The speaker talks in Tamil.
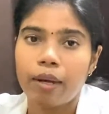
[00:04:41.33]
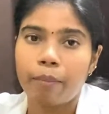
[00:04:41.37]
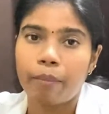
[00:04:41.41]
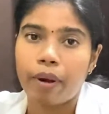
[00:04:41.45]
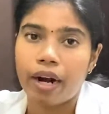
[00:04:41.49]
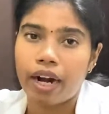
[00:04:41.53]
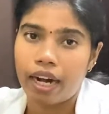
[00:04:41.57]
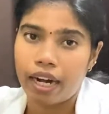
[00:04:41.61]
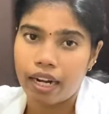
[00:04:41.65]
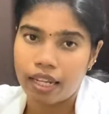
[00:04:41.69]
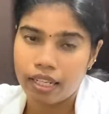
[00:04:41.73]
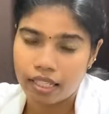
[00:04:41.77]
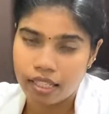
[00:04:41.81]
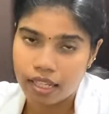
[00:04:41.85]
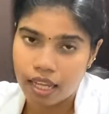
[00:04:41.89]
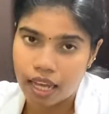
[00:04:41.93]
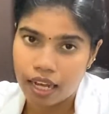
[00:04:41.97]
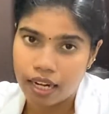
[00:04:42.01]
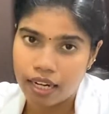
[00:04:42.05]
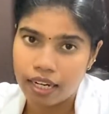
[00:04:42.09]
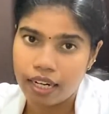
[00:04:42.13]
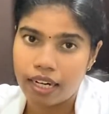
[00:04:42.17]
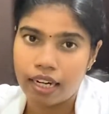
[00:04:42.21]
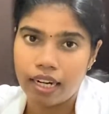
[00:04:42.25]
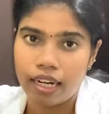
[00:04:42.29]
பழ
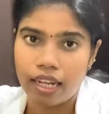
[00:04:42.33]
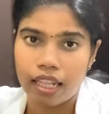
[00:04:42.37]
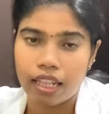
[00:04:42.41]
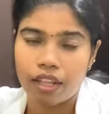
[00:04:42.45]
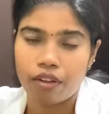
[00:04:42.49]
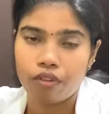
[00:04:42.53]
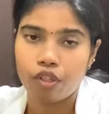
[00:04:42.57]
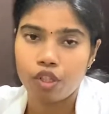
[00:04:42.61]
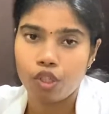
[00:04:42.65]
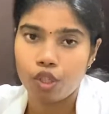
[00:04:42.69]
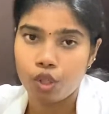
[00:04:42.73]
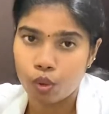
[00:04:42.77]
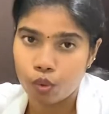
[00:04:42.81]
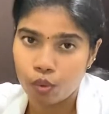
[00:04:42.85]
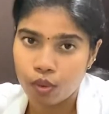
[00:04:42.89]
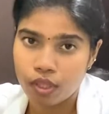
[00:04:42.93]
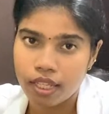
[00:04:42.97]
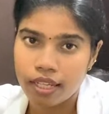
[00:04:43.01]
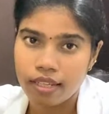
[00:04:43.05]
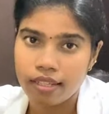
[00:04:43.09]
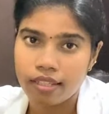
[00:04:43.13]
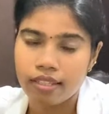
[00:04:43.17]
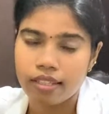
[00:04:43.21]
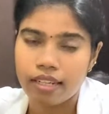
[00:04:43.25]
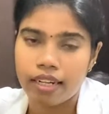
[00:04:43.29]
சாறுகள் அதாவது
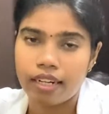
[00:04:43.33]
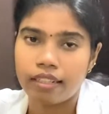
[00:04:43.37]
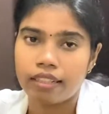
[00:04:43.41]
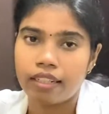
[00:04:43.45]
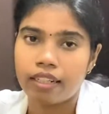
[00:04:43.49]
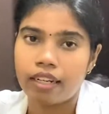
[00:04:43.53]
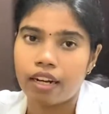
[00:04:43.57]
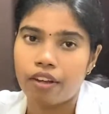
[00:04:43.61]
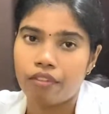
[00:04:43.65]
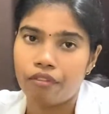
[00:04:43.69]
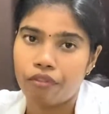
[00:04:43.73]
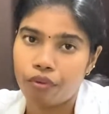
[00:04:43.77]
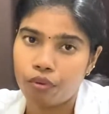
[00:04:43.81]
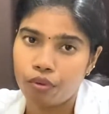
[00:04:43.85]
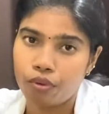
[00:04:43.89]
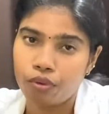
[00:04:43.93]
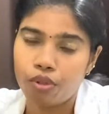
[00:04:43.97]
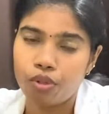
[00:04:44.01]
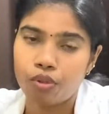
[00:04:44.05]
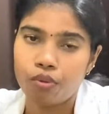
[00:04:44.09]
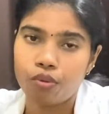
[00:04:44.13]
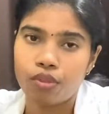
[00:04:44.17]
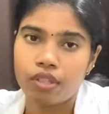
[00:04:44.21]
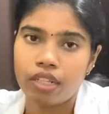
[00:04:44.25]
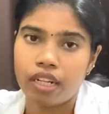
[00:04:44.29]
ஜூஸஸ் எடுத்துக்கலாம் ஃப்ரூட்
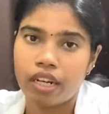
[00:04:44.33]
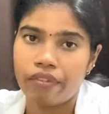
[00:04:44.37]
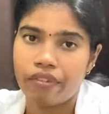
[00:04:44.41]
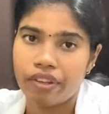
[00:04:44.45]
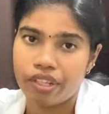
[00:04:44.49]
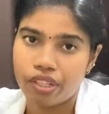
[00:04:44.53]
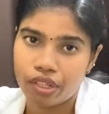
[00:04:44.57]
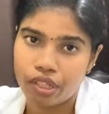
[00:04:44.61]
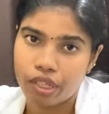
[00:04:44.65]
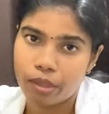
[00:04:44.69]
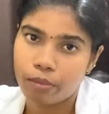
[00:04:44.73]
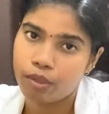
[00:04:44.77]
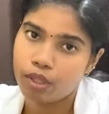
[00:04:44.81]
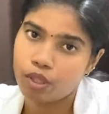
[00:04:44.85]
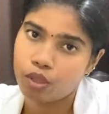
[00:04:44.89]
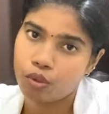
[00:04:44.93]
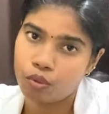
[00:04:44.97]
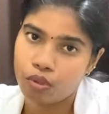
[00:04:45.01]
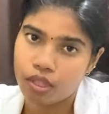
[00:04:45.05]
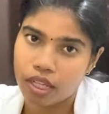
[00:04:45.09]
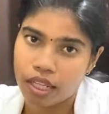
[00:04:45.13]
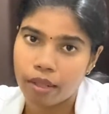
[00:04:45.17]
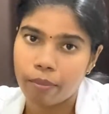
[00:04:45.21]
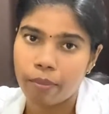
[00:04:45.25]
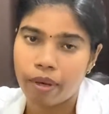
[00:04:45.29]
ஜூஸ் இல்லை வெஜிடபிள்
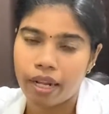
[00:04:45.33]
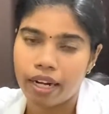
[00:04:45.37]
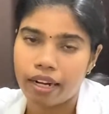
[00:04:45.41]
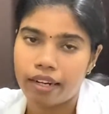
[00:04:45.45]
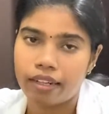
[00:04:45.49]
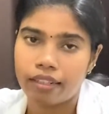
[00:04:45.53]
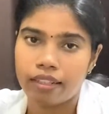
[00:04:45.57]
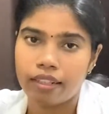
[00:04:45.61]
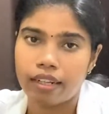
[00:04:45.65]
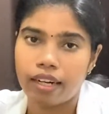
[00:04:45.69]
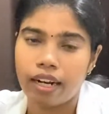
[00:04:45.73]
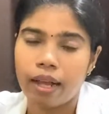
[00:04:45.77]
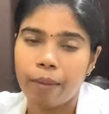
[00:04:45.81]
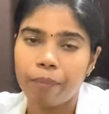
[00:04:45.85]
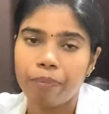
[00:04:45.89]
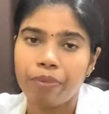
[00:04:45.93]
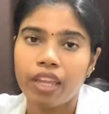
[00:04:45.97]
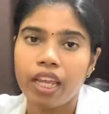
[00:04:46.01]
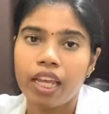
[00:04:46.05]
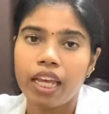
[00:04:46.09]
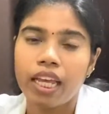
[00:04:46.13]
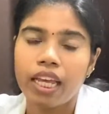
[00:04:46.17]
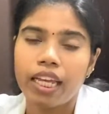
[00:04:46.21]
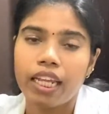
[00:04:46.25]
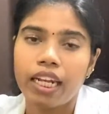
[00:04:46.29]
ஜூஸ் அந்த மாதிரி எடுத்துக்கலாம்
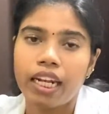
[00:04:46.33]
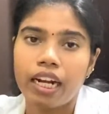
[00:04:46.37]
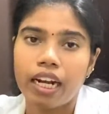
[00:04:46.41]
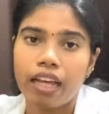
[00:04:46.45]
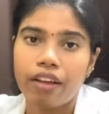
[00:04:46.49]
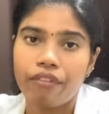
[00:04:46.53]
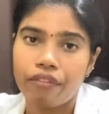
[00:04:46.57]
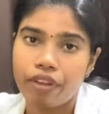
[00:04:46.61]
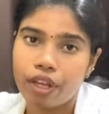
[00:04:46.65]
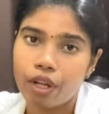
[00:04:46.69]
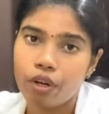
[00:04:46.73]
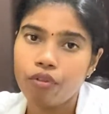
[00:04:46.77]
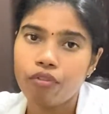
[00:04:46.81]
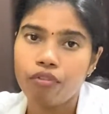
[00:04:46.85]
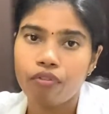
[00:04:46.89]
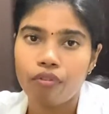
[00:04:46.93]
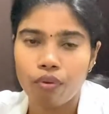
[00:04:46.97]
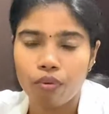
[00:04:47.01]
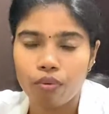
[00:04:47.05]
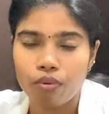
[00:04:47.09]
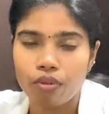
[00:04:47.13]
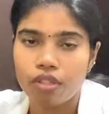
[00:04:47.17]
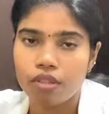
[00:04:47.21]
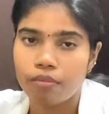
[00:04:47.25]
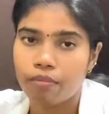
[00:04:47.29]
இல்லைனா வெறும்
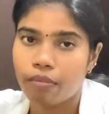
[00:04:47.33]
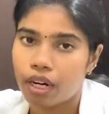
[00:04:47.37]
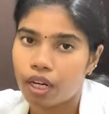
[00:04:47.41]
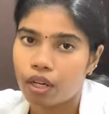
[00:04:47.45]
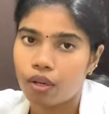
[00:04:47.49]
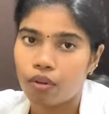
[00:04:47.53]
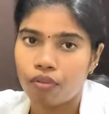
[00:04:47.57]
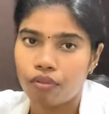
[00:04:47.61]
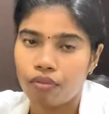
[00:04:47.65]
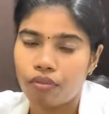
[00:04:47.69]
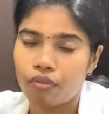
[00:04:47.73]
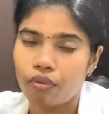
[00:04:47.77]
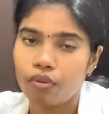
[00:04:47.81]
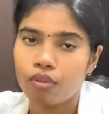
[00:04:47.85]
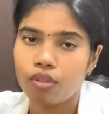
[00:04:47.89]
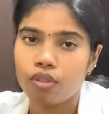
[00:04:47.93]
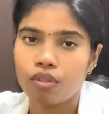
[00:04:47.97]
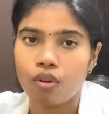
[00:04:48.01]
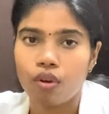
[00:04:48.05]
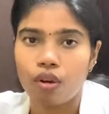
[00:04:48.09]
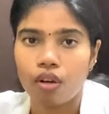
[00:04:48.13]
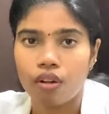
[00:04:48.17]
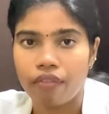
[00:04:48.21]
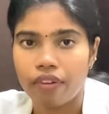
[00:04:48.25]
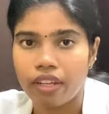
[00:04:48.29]
ஃப்ரூட்ஸ் மட்டும் ஃப்ரூட்ஸ்
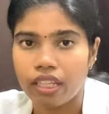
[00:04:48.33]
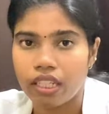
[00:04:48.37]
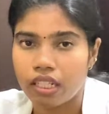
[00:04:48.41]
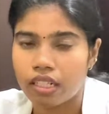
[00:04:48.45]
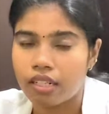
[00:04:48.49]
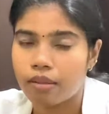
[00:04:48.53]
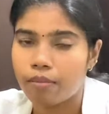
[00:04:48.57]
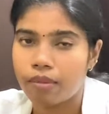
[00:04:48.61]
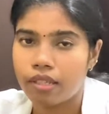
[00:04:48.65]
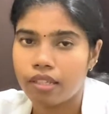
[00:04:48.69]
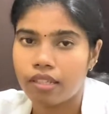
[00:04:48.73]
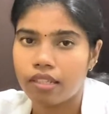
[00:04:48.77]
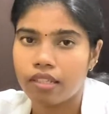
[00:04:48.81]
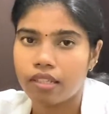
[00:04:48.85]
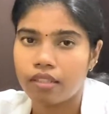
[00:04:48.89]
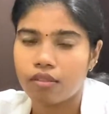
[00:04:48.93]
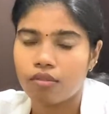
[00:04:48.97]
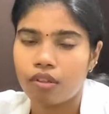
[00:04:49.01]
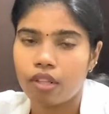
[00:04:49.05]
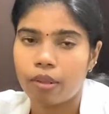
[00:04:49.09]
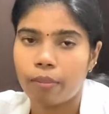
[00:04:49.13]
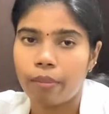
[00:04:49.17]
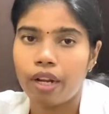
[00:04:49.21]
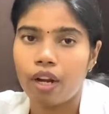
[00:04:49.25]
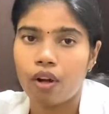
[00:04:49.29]
ஆர் வெஜிடபிள்ஸ் ஸோ
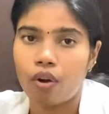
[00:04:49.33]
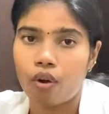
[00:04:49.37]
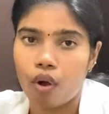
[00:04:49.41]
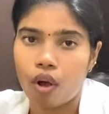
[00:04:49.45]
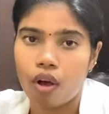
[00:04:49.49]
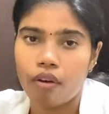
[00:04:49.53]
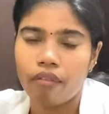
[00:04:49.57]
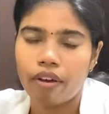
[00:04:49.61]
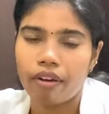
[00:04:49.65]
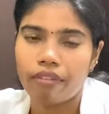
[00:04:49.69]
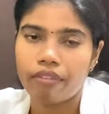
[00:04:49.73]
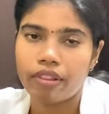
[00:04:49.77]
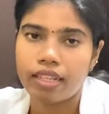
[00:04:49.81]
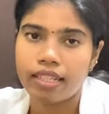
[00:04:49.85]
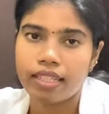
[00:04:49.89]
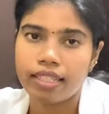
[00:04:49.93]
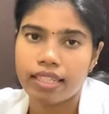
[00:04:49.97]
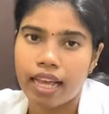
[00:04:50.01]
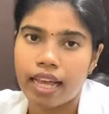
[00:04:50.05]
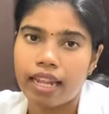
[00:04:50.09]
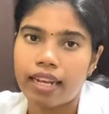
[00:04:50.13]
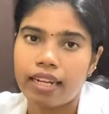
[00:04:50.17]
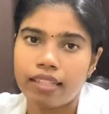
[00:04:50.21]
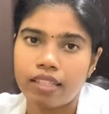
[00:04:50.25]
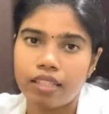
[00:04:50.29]
அந்த மாதிரி ராவாக வந்து
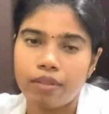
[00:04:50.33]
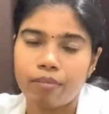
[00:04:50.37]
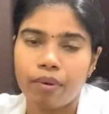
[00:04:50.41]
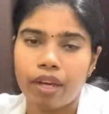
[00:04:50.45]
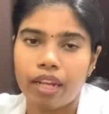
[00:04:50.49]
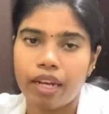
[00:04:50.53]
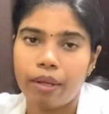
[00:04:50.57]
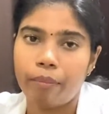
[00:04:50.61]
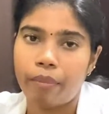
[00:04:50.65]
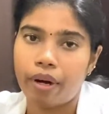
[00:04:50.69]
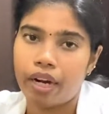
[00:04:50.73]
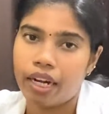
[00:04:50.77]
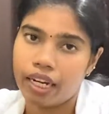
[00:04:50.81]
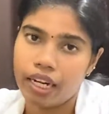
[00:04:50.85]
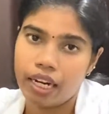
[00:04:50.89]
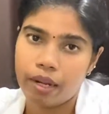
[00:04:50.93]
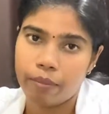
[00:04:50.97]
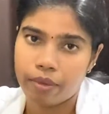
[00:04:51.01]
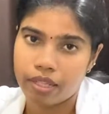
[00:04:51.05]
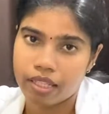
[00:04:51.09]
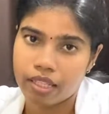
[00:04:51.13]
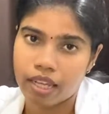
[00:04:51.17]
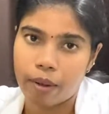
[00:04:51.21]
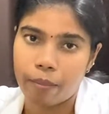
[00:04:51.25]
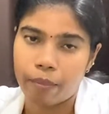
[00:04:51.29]
சாலட்ஸ் மாதிரி பண்ணி
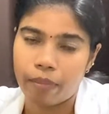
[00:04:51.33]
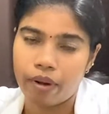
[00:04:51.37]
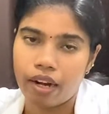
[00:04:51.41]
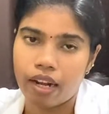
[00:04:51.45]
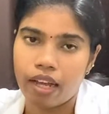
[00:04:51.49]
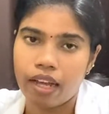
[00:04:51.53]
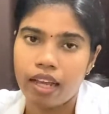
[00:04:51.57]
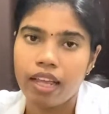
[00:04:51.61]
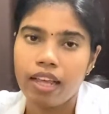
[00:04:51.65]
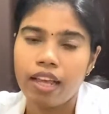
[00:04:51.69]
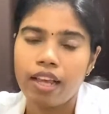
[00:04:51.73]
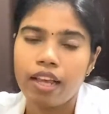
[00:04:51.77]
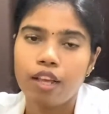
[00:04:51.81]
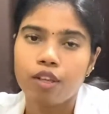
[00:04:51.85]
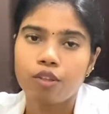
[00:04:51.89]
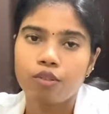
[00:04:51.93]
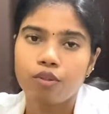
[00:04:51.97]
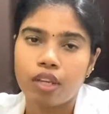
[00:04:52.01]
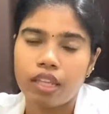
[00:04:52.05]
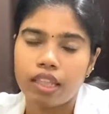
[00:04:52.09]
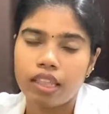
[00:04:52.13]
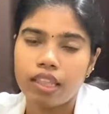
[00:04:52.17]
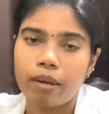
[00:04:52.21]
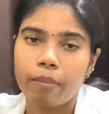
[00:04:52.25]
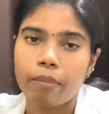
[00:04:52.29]
நம்ம சாப்பிட்லாம் ஸோ
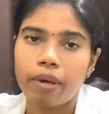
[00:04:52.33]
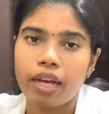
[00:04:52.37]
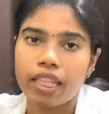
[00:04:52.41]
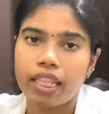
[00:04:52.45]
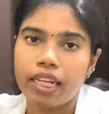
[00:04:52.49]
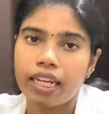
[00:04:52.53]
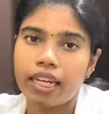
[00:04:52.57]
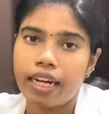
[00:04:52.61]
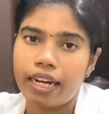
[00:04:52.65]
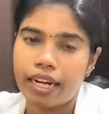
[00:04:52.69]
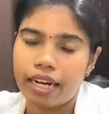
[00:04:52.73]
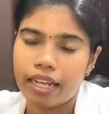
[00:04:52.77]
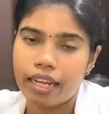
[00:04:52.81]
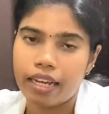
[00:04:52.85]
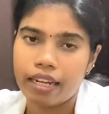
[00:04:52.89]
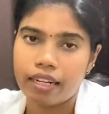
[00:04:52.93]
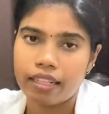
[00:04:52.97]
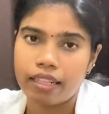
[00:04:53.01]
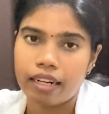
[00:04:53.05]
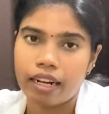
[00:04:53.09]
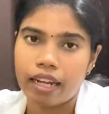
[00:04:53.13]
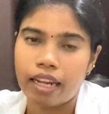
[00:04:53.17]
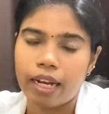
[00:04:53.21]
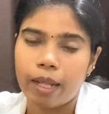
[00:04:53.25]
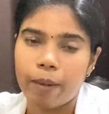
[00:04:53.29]
இந்த மாதிரி
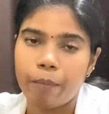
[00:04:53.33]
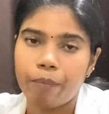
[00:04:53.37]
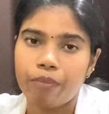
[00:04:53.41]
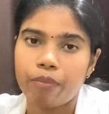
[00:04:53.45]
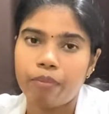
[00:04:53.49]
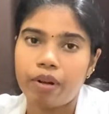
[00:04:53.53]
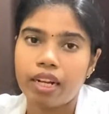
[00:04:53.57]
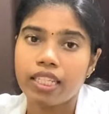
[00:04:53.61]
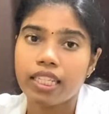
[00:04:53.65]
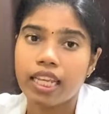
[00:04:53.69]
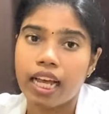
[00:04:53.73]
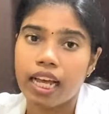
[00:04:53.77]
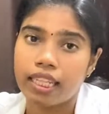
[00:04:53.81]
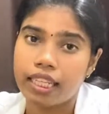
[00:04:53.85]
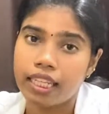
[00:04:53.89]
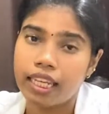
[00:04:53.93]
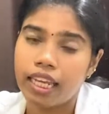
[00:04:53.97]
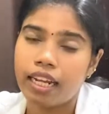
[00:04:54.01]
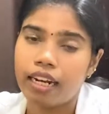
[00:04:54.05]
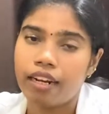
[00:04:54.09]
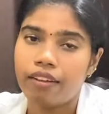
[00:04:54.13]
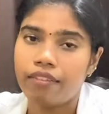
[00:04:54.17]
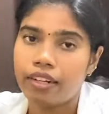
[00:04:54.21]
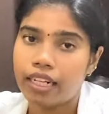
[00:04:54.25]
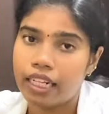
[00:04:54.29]
எடுக்கிறதுனால ப்ளஸ் அதிக
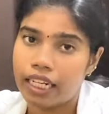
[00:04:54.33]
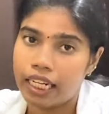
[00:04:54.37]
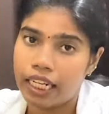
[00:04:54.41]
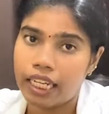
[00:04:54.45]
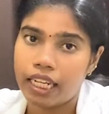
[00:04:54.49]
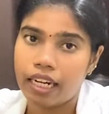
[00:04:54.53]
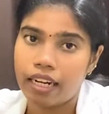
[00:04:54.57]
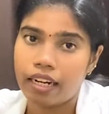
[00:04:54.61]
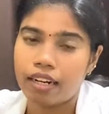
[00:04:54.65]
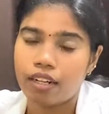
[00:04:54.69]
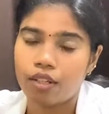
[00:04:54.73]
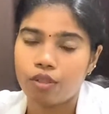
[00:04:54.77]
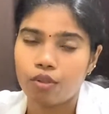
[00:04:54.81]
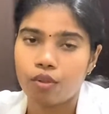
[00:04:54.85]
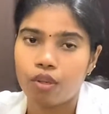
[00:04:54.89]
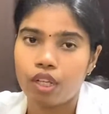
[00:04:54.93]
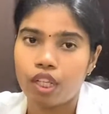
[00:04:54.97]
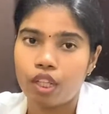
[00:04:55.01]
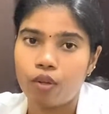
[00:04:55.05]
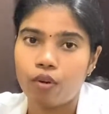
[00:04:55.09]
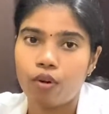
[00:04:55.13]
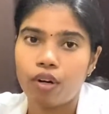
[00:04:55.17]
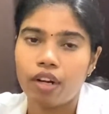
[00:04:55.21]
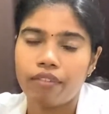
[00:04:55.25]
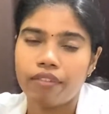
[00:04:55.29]
அளவு நீர் ஸோ
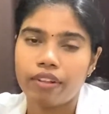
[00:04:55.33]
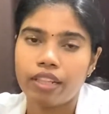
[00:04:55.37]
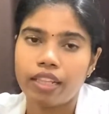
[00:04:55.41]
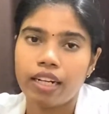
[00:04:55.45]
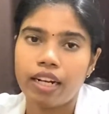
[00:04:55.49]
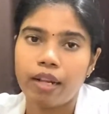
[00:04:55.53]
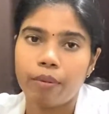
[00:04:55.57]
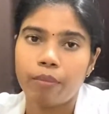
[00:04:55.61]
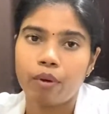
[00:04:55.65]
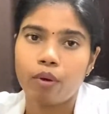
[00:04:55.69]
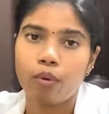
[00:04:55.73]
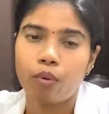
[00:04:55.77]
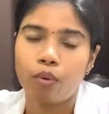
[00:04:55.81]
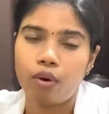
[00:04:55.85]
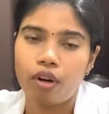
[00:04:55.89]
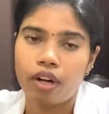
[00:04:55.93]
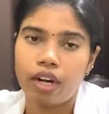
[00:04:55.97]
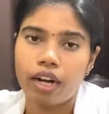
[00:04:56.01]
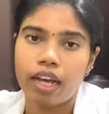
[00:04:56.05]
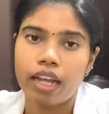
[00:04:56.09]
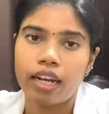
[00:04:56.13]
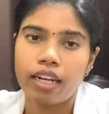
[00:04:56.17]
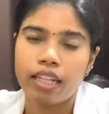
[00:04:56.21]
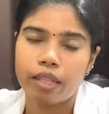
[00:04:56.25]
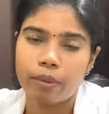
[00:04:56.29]
இதோட வந்து நம்ம ஒரு
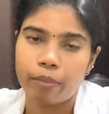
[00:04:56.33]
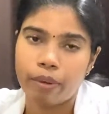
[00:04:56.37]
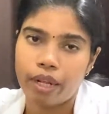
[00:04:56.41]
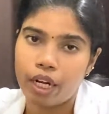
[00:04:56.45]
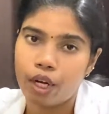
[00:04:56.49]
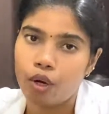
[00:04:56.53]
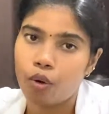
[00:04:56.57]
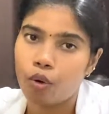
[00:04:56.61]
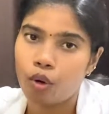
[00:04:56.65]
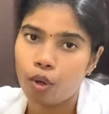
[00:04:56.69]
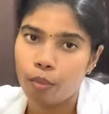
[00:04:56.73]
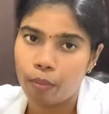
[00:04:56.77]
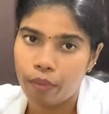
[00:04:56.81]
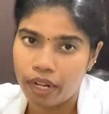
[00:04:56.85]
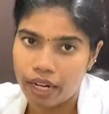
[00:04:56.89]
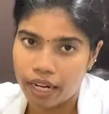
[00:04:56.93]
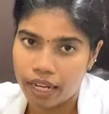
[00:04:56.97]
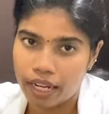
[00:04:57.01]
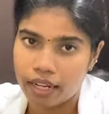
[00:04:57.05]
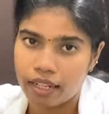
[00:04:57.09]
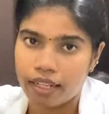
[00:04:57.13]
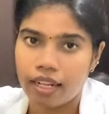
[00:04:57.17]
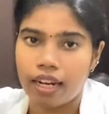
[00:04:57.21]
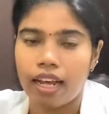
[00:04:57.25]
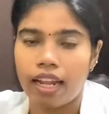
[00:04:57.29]
நாள் இந்த மாதிரி நோன்பு
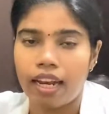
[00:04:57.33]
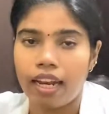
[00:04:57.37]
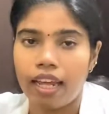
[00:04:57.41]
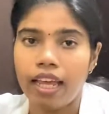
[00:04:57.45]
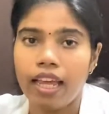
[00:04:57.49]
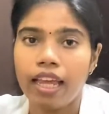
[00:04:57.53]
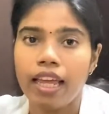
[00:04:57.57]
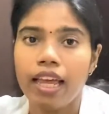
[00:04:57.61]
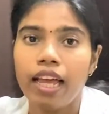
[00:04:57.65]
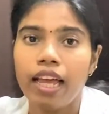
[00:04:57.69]
இருக்கிறதுனால